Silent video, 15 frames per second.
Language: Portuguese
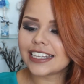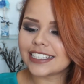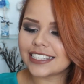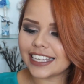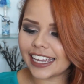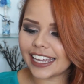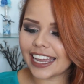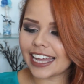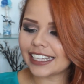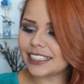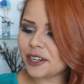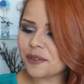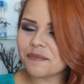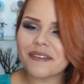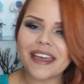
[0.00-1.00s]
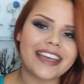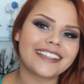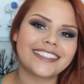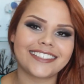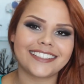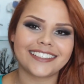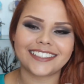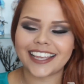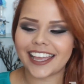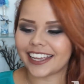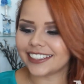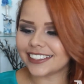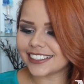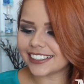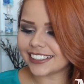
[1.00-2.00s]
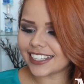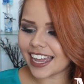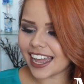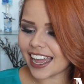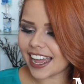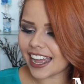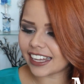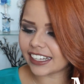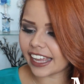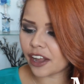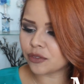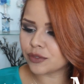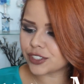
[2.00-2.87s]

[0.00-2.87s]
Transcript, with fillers: Cicatrimed, gente, da, é um